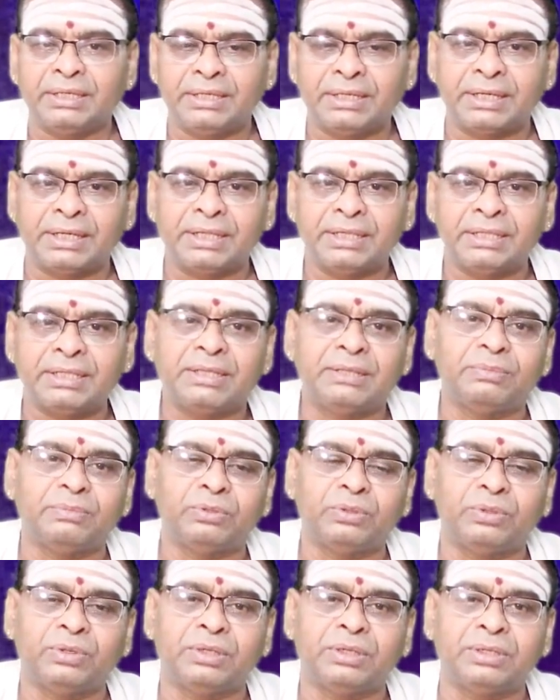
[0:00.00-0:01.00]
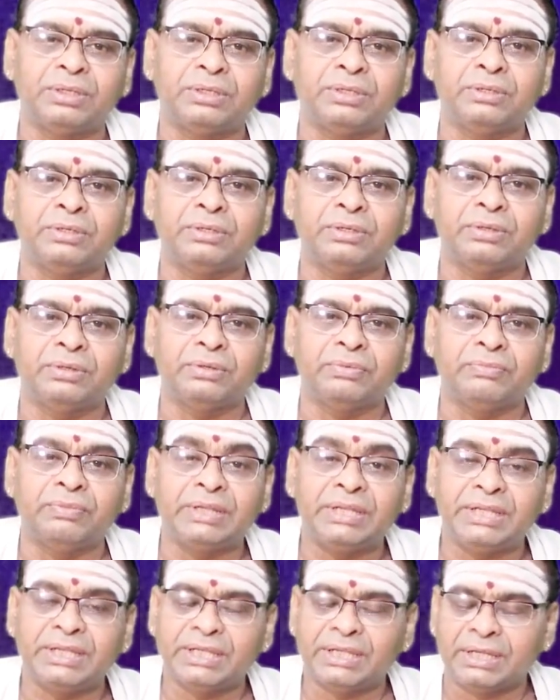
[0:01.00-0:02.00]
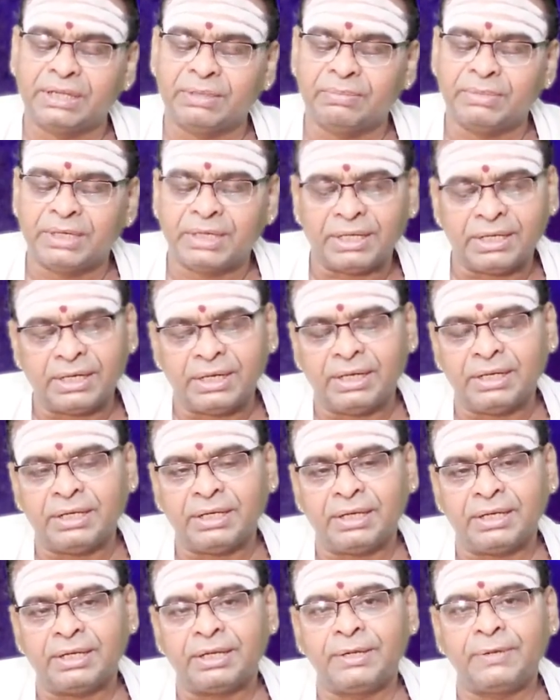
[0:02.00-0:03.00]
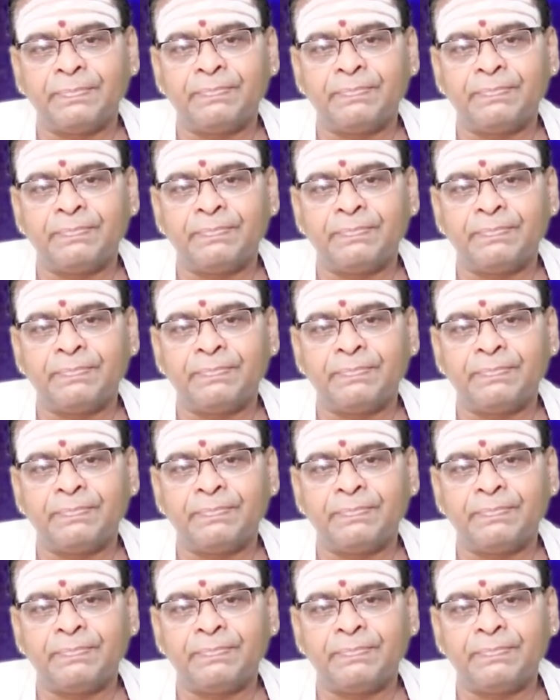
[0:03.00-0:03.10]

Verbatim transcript: இன்றைய தினம் உங்களுக்கு வெற்றிகரமான நாளாக